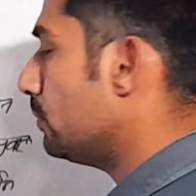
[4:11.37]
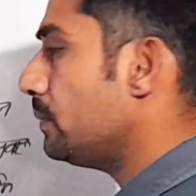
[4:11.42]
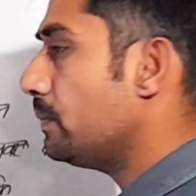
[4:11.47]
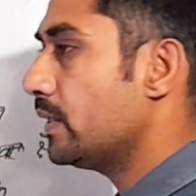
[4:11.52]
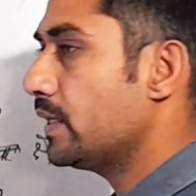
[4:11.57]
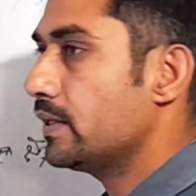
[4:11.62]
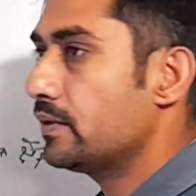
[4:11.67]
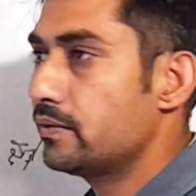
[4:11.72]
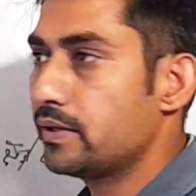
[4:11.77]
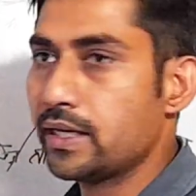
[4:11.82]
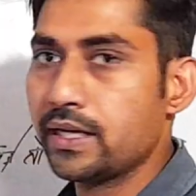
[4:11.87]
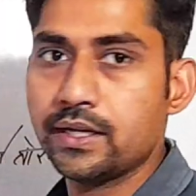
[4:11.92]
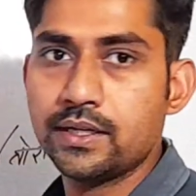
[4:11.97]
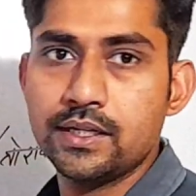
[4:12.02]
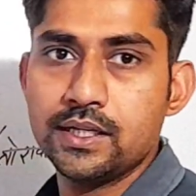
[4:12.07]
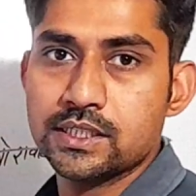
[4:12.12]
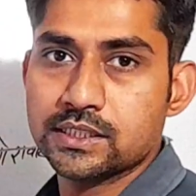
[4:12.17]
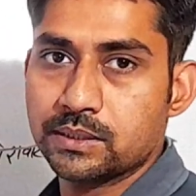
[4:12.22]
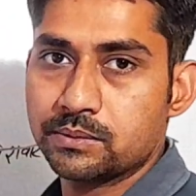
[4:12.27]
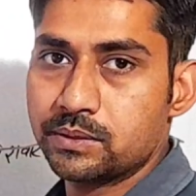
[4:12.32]
में फैली हुई है
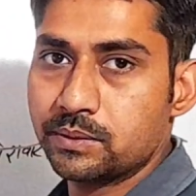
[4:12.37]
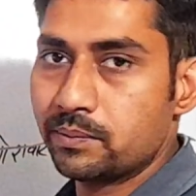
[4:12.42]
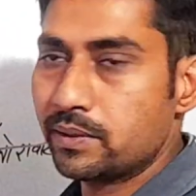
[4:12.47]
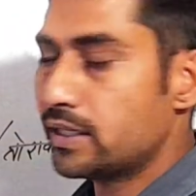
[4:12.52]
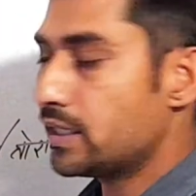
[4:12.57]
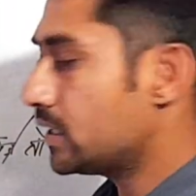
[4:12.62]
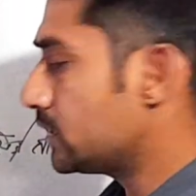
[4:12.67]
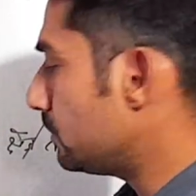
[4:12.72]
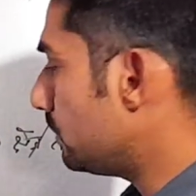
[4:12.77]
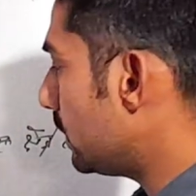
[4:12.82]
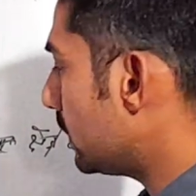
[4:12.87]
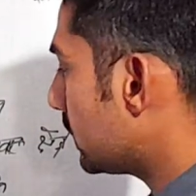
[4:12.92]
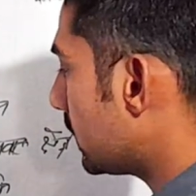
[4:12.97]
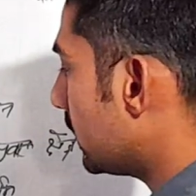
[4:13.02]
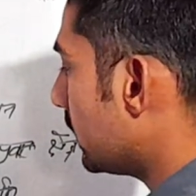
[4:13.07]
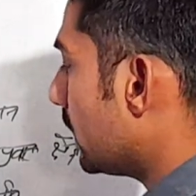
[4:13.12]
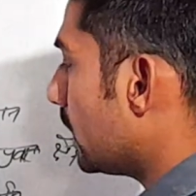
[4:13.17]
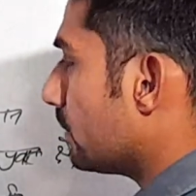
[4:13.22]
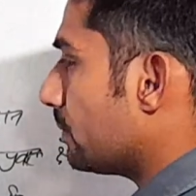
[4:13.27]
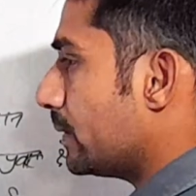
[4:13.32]
सबसे पहले अजमेर उसके
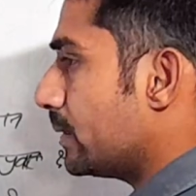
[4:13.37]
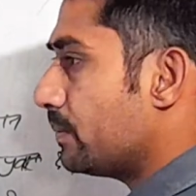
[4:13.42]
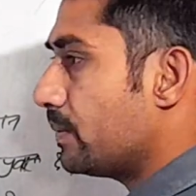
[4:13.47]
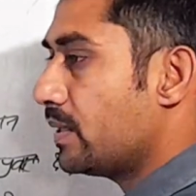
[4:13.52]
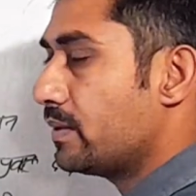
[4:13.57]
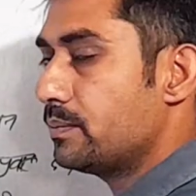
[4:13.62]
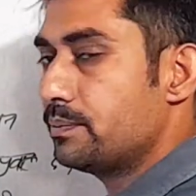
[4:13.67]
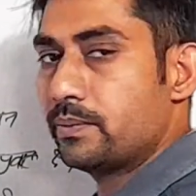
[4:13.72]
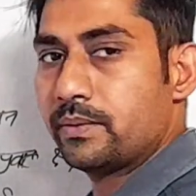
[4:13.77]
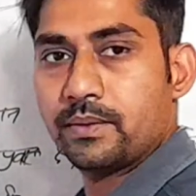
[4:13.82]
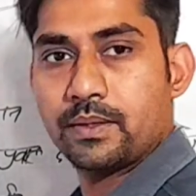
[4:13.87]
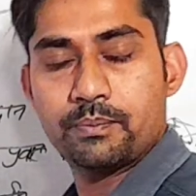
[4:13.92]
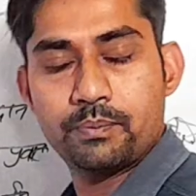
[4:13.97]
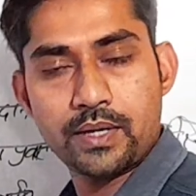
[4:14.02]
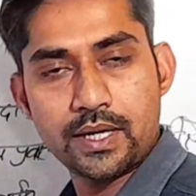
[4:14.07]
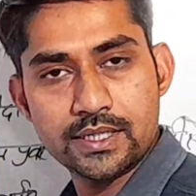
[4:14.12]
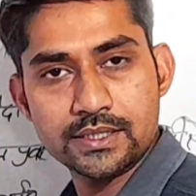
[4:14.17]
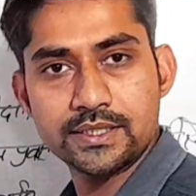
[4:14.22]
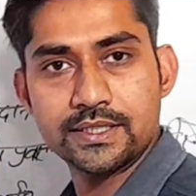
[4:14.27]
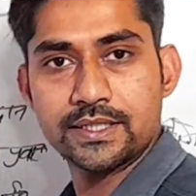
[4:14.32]
नागपाट
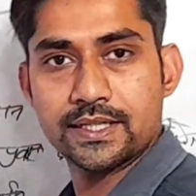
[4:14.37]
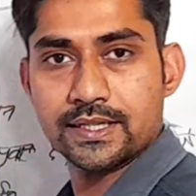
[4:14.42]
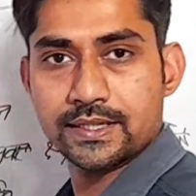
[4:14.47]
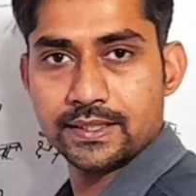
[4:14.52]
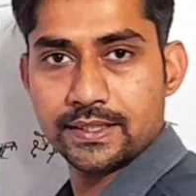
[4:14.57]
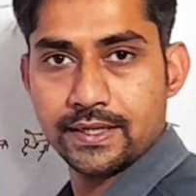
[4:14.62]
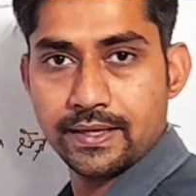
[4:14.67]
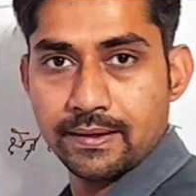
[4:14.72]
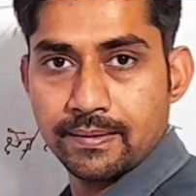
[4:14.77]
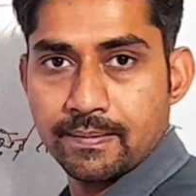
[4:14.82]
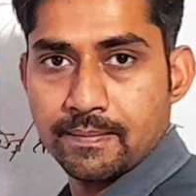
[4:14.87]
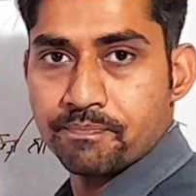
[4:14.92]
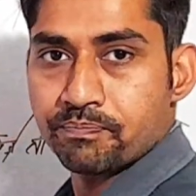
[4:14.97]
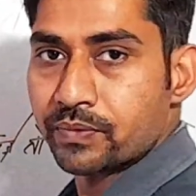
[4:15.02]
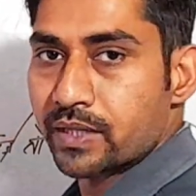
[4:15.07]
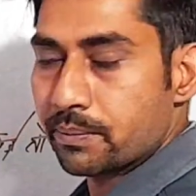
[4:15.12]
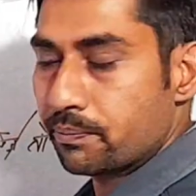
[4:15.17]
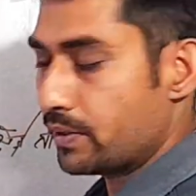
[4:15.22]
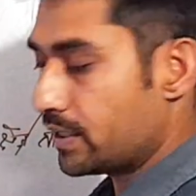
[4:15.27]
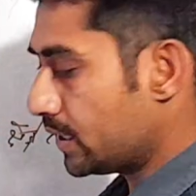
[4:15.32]
पहाड़ से निकलती है
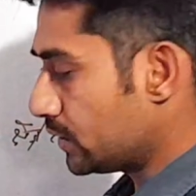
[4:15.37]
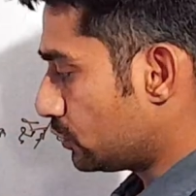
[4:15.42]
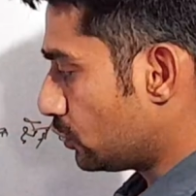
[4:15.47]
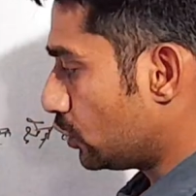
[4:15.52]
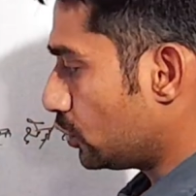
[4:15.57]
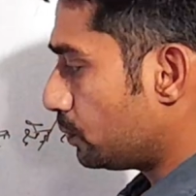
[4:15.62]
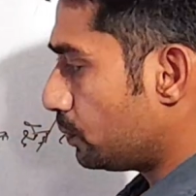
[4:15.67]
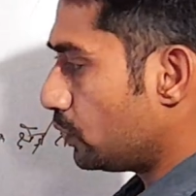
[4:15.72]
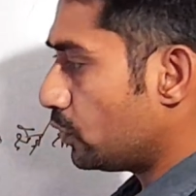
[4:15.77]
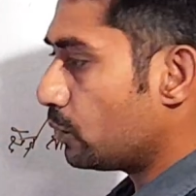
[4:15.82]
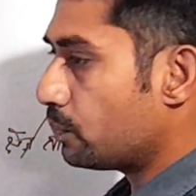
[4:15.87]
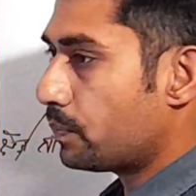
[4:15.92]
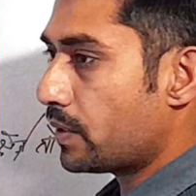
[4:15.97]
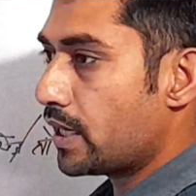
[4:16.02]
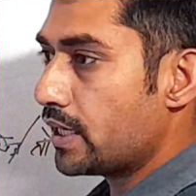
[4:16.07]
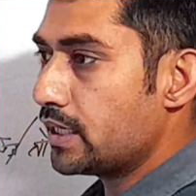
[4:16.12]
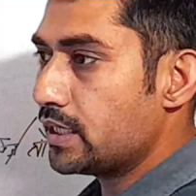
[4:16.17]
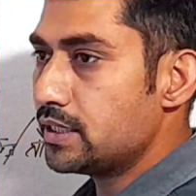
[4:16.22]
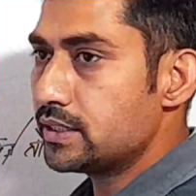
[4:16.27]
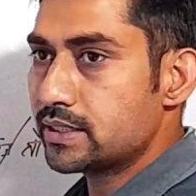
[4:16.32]
फिर ये जोधपुर
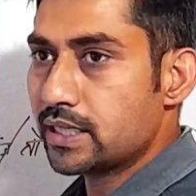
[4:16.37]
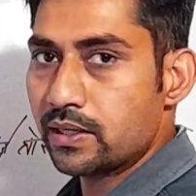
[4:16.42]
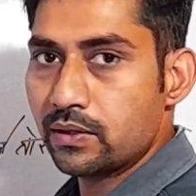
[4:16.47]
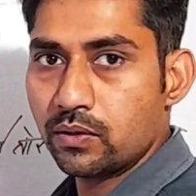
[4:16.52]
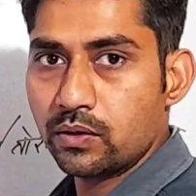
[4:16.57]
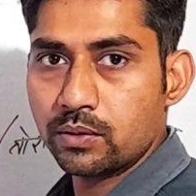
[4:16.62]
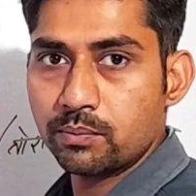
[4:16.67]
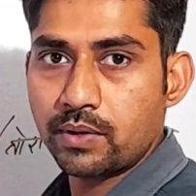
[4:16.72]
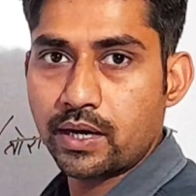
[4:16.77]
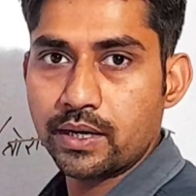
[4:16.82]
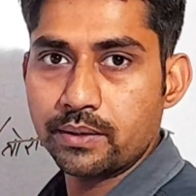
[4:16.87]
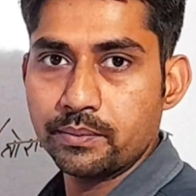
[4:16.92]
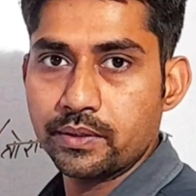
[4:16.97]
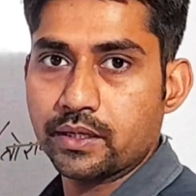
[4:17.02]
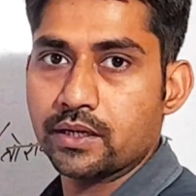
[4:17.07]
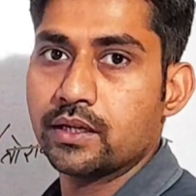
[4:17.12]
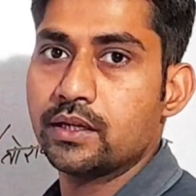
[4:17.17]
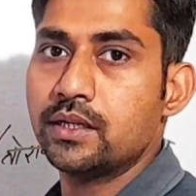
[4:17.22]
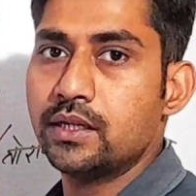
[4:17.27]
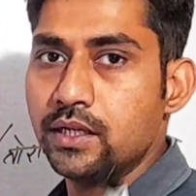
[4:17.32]
पाली जालौर बाड़मेर
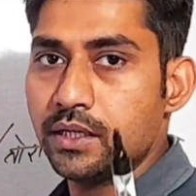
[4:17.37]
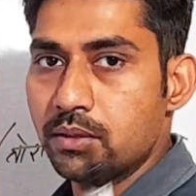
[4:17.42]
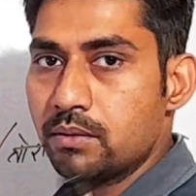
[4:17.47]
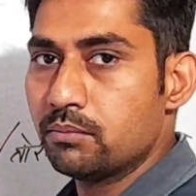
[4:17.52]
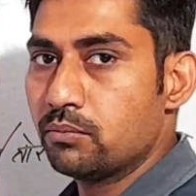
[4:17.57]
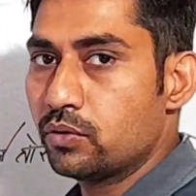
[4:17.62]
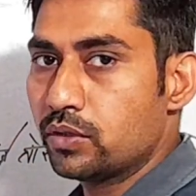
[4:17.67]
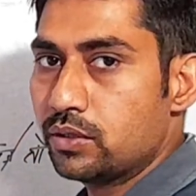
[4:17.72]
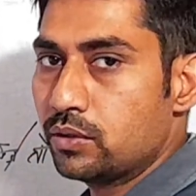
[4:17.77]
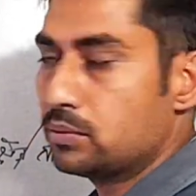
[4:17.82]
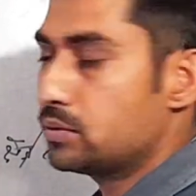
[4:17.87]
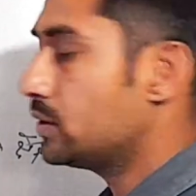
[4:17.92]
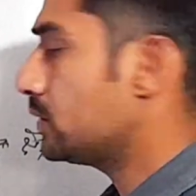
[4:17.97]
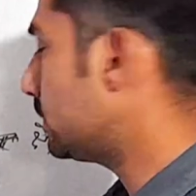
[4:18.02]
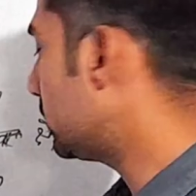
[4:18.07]
मुख्य रूप से